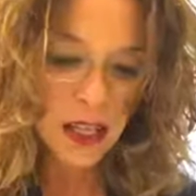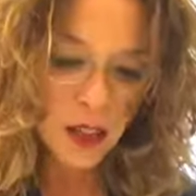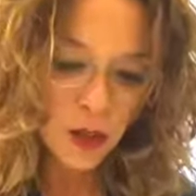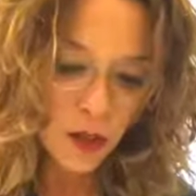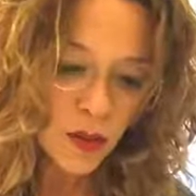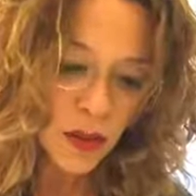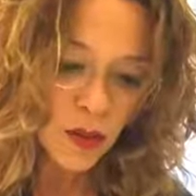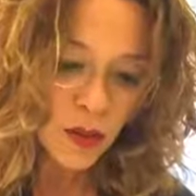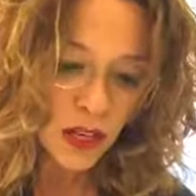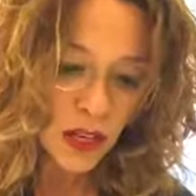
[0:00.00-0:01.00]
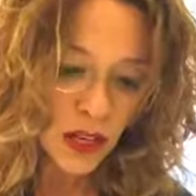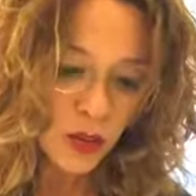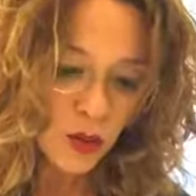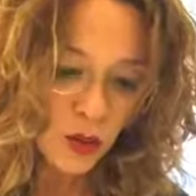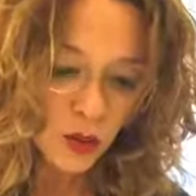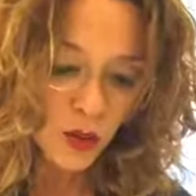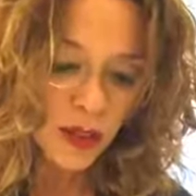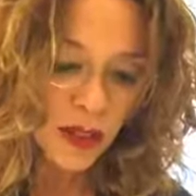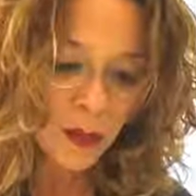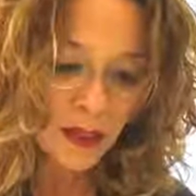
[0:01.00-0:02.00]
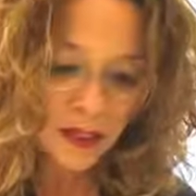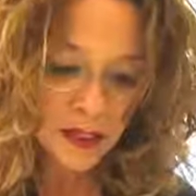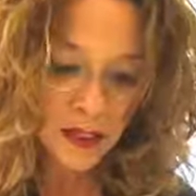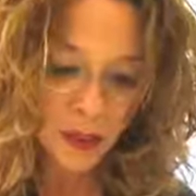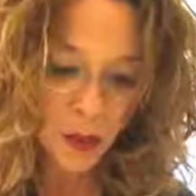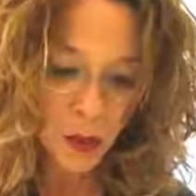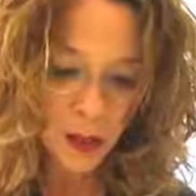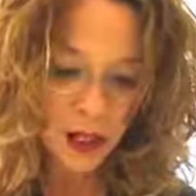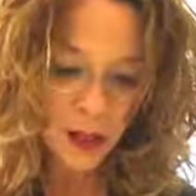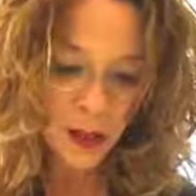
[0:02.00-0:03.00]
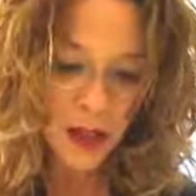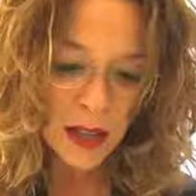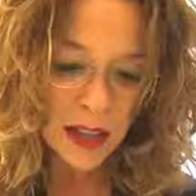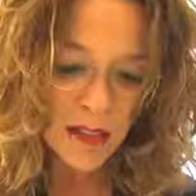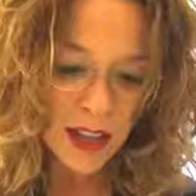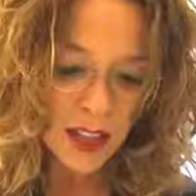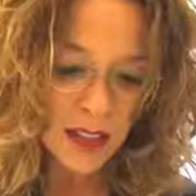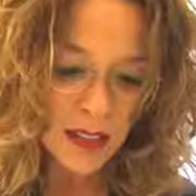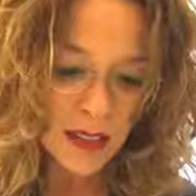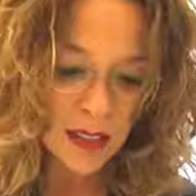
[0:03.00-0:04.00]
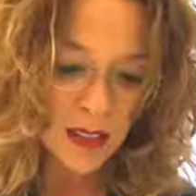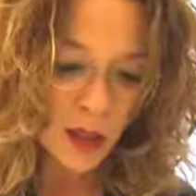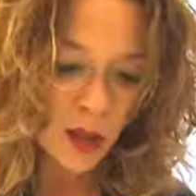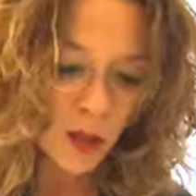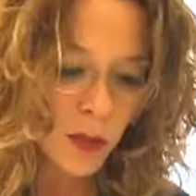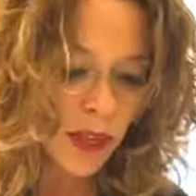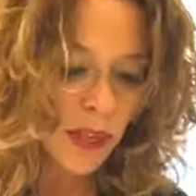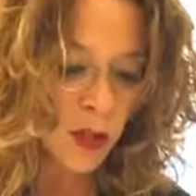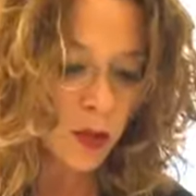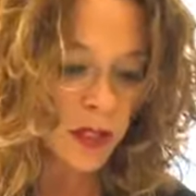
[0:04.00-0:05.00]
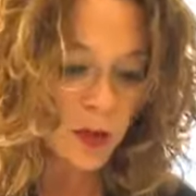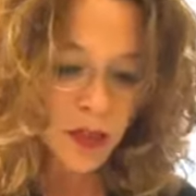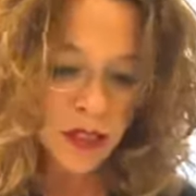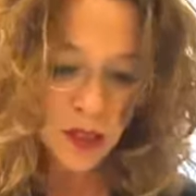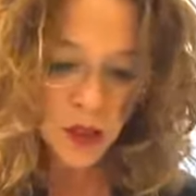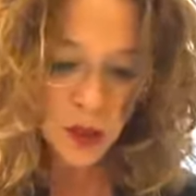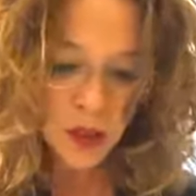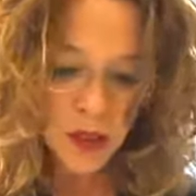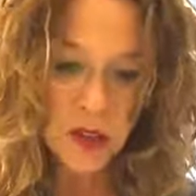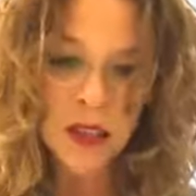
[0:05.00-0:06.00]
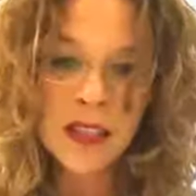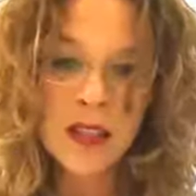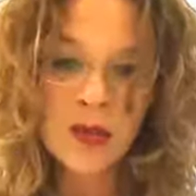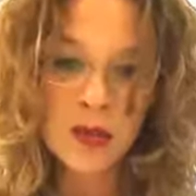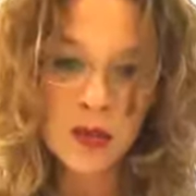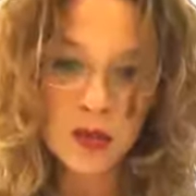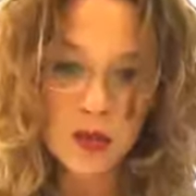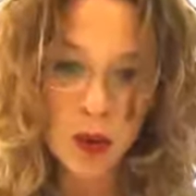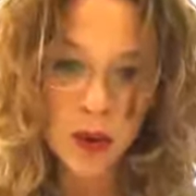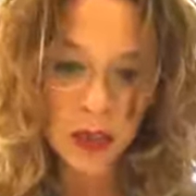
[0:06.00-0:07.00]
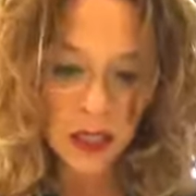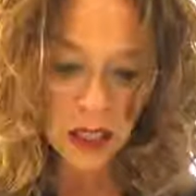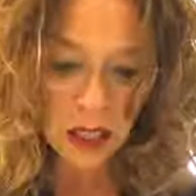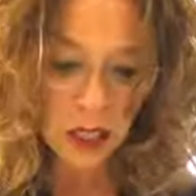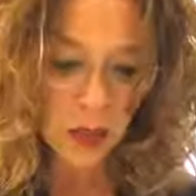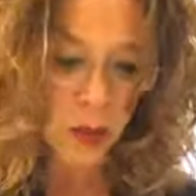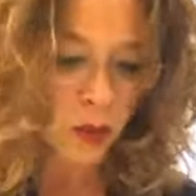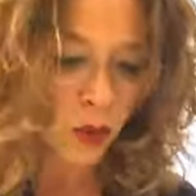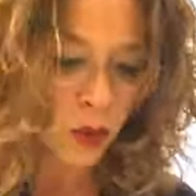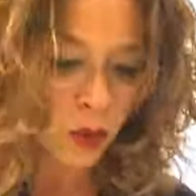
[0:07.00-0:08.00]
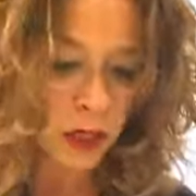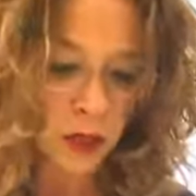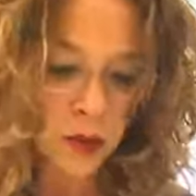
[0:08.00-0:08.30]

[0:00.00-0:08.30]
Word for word: Intorno a noi è tutto talmente tranquillo da farci sentire sospesi in una dimensione dove non esistono suoni, rumori,